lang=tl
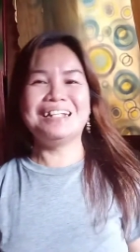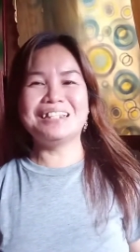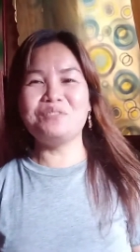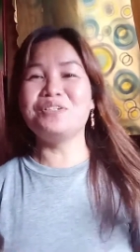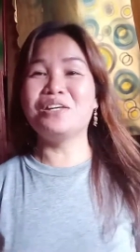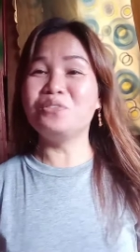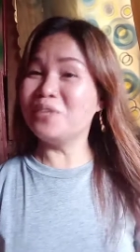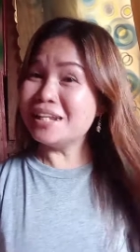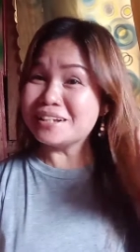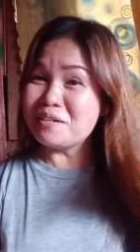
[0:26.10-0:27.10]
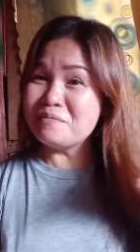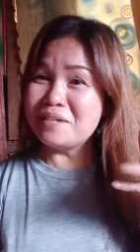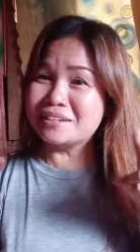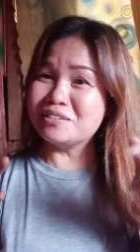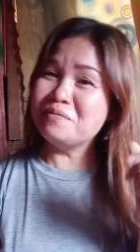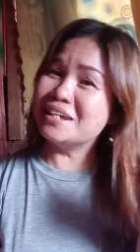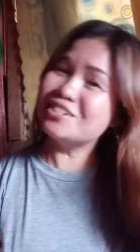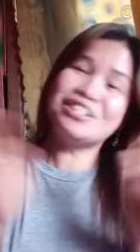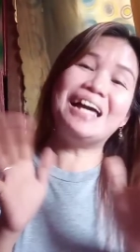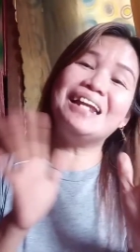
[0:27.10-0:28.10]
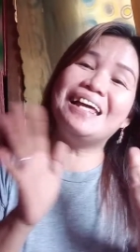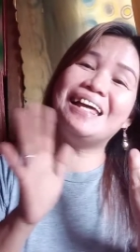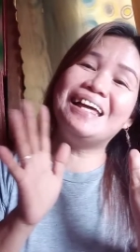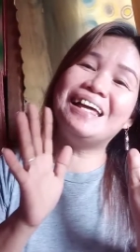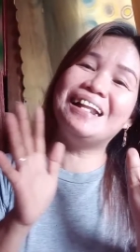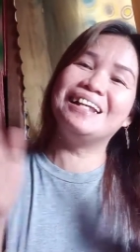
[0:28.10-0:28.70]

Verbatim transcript: TV and welcome back to my channel!